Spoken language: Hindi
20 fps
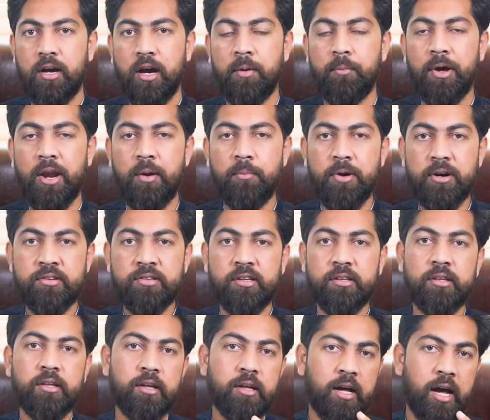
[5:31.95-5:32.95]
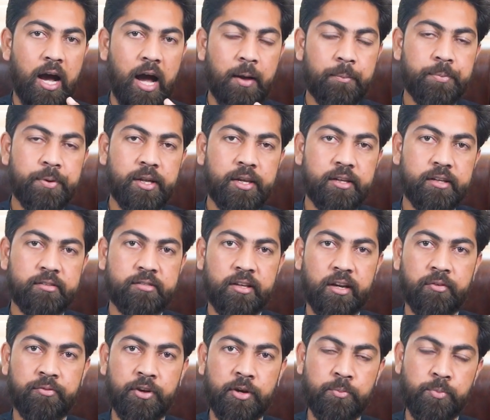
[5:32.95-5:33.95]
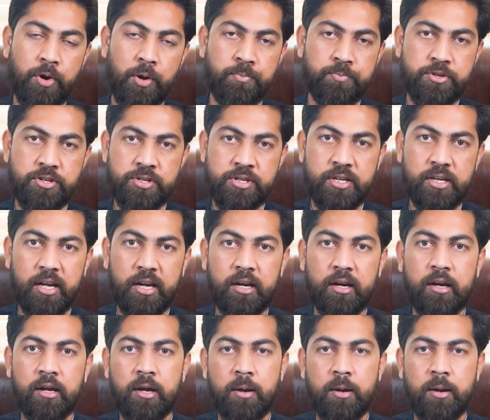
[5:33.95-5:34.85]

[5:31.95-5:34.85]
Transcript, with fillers: हमारा मकसद आपके लिए सिर्फ एक प्रॉपर्टी डीलर